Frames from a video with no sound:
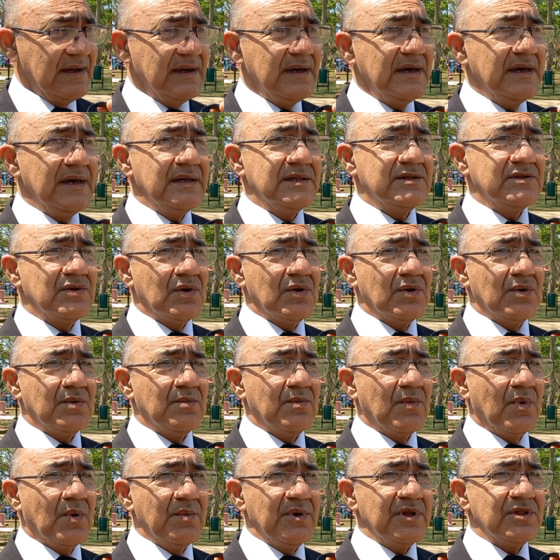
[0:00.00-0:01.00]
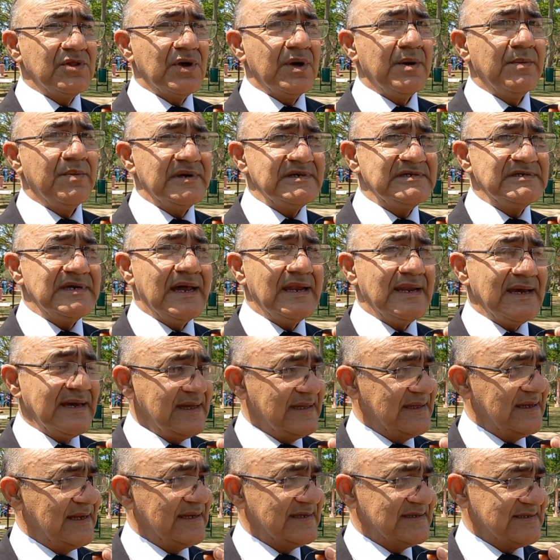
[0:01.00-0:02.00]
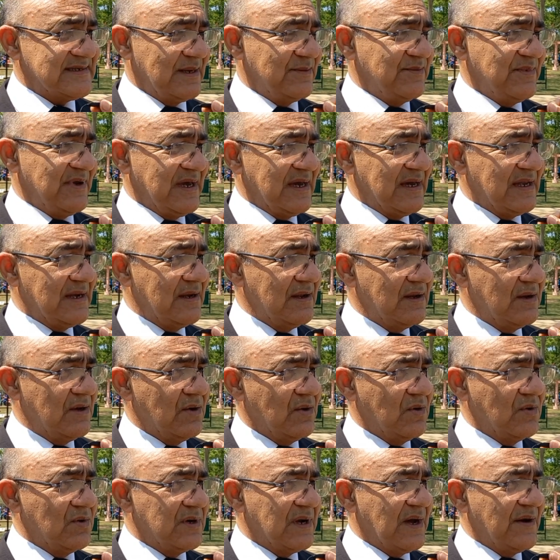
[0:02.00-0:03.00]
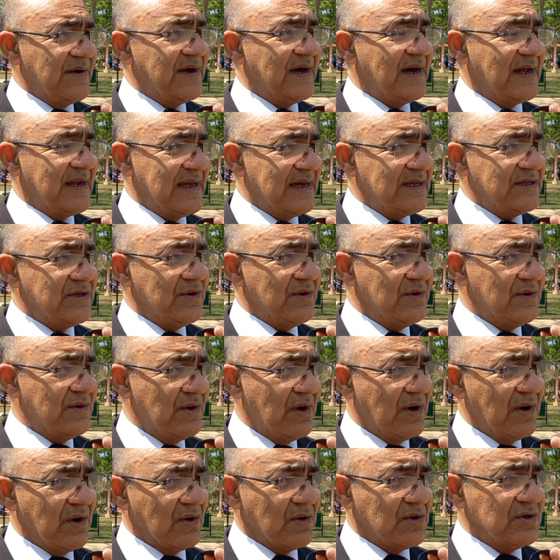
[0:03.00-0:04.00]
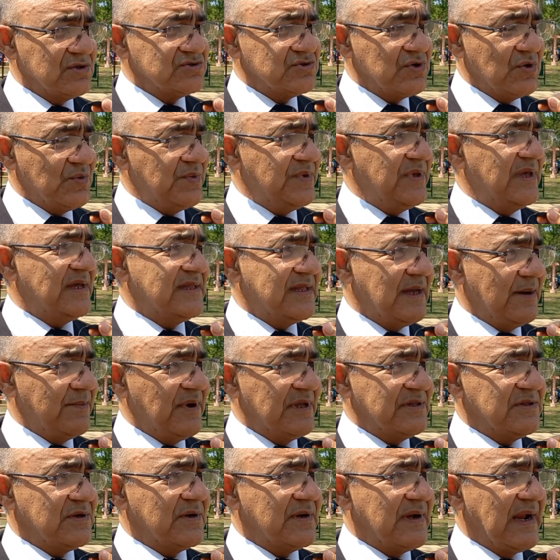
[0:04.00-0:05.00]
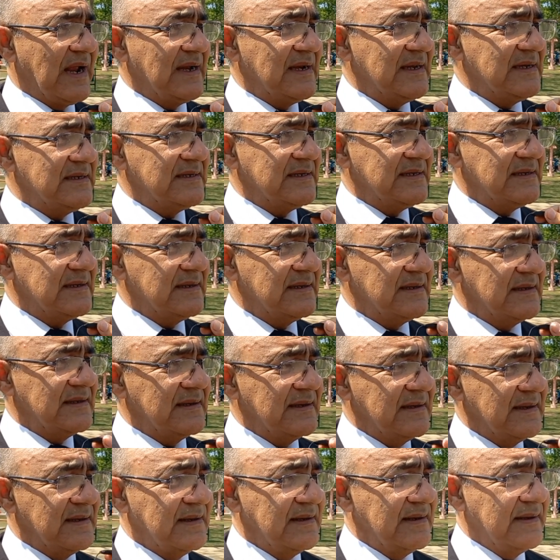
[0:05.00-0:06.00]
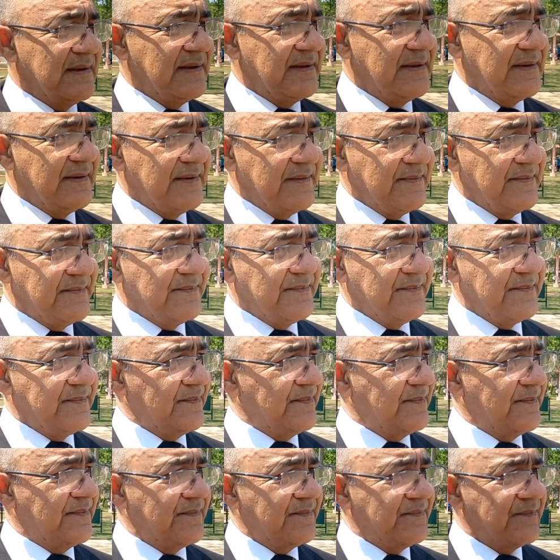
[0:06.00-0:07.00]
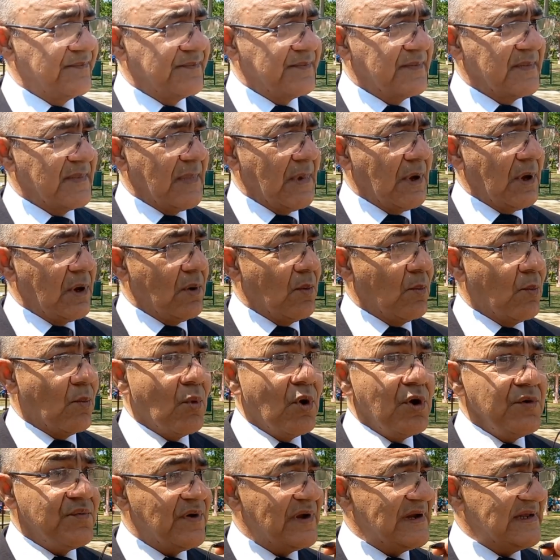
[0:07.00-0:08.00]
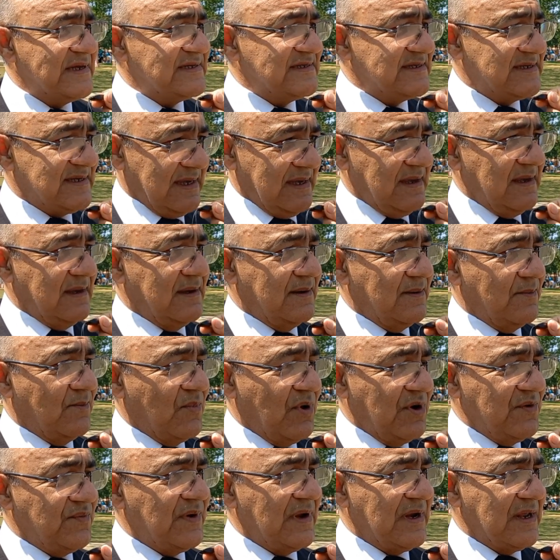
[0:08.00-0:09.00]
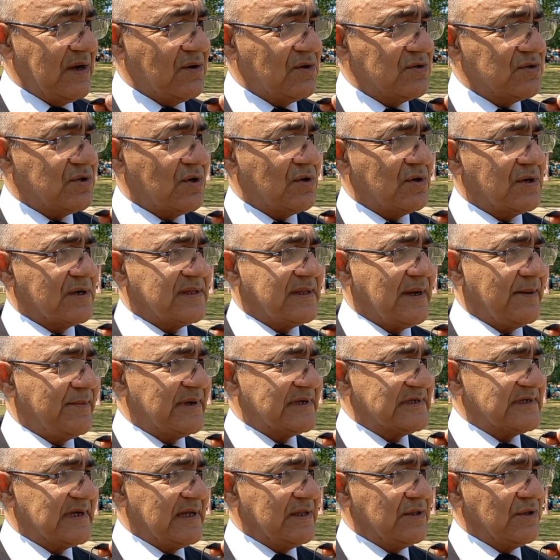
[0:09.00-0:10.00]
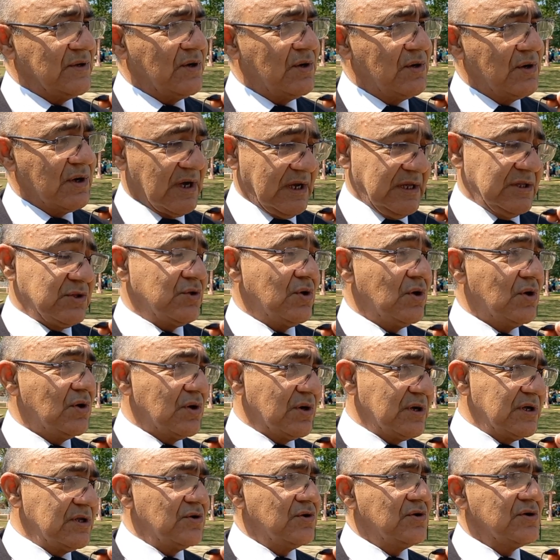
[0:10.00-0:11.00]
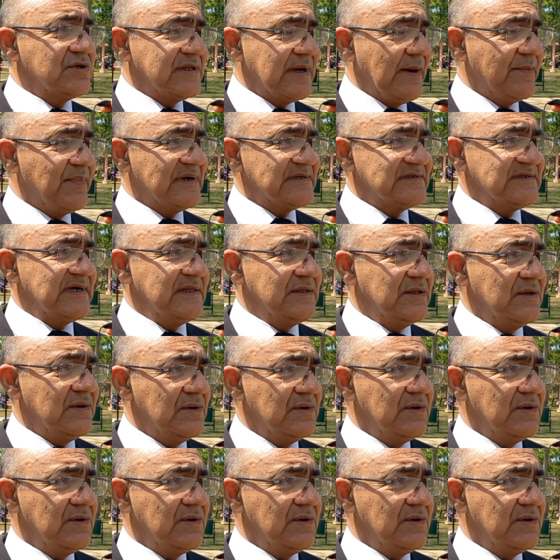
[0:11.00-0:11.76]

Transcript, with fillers: estos momentos especiales que tiene San Miguel una vez al año con sus fiestas patronales. ¿Estás feliz, Intendente? Muy feliz, sí, muy feliz con todo lo que está pasando, que todo lo que nos está pasando.